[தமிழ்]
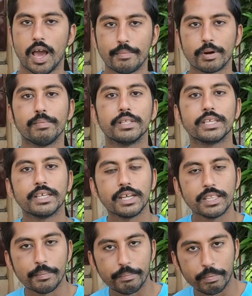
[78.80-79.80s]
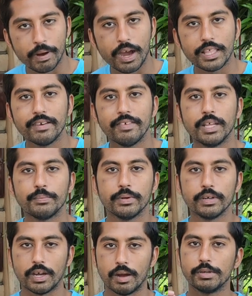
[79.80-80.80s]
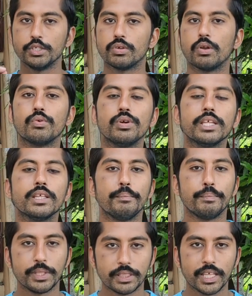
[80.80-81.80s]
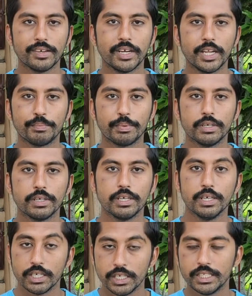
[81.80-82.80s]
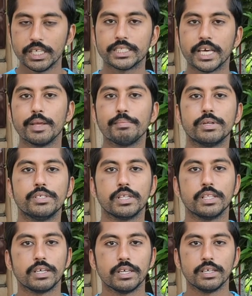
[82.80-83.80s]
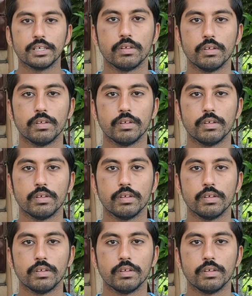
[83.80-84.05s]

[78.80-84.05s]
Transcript: அப்புறம் பாத்தீங்கன்னா இந்த பாத வெடிப்பு அப்படின்னு சொல்லக்கூடிய அந்த பித்த வெடிப்பு இதை சரி பண்றதுக்கு